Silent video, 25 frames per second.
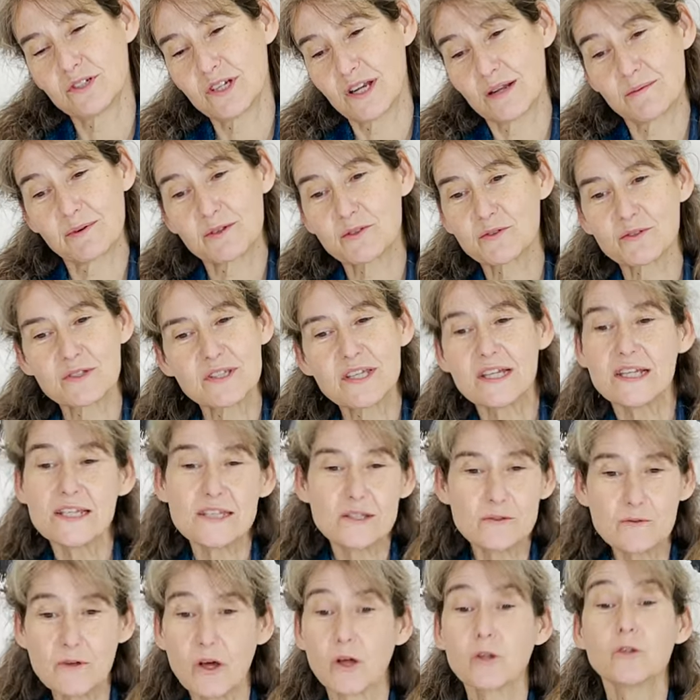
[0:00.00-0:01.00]
l'impression que c'est
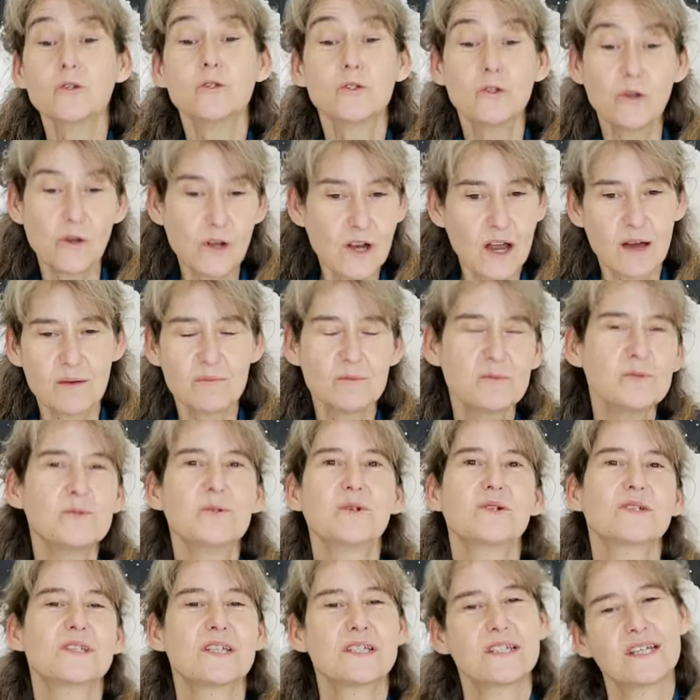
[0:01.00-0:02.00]
l'histoire de
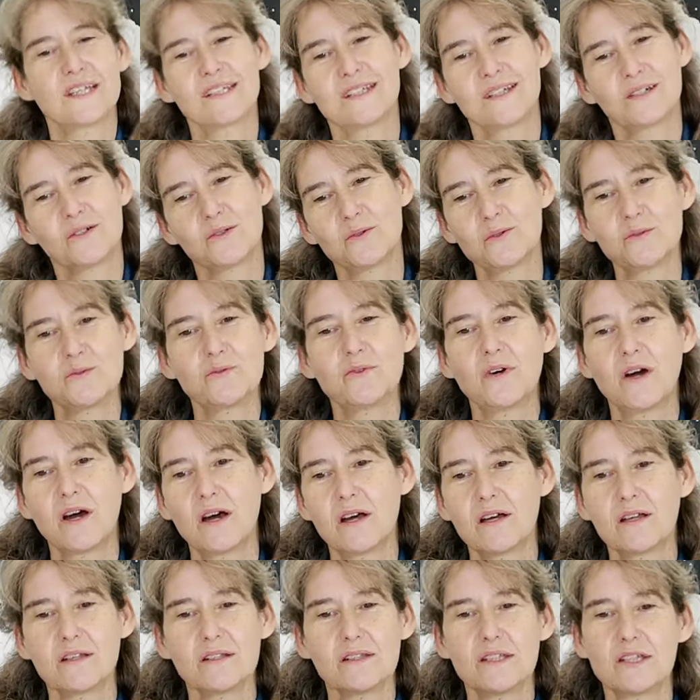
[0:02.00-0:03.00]
l'amour, c'est-à-dire qu'on
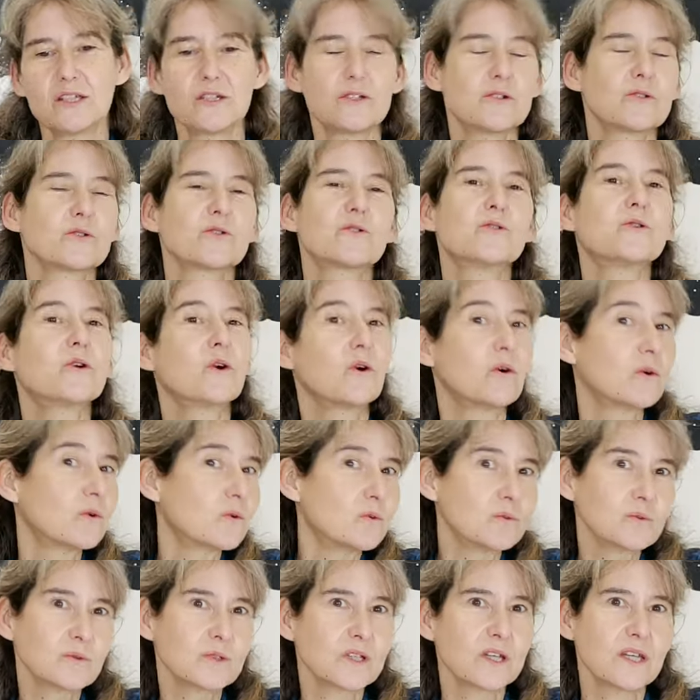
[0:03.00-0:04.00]
voit des gens se
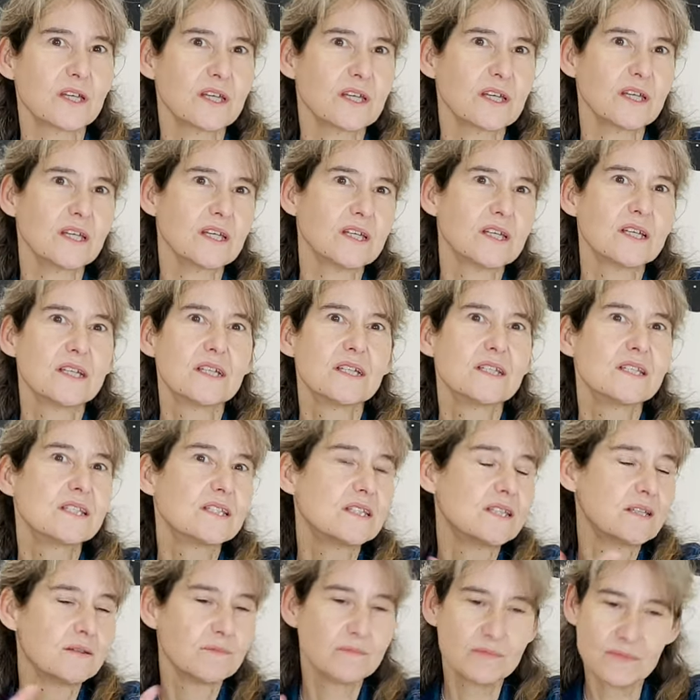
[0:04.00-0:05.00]
rencontrer,
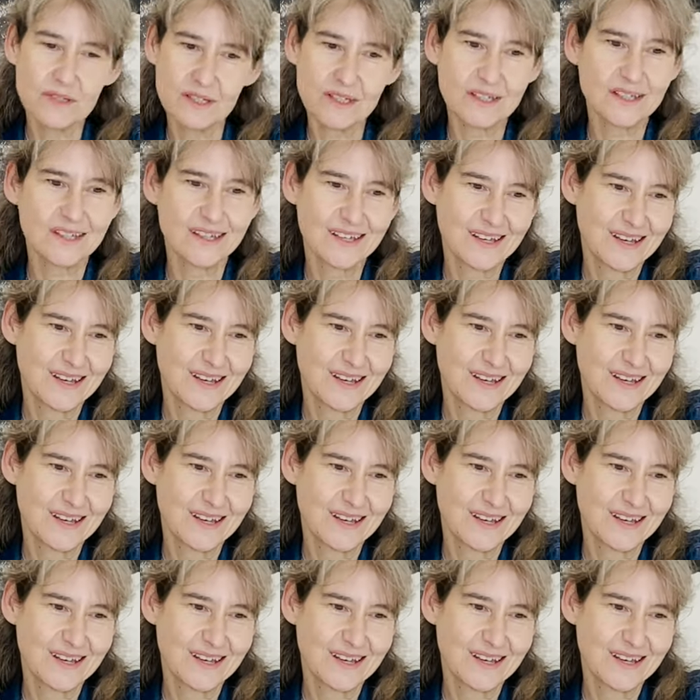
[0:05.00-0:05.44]
s'aimer,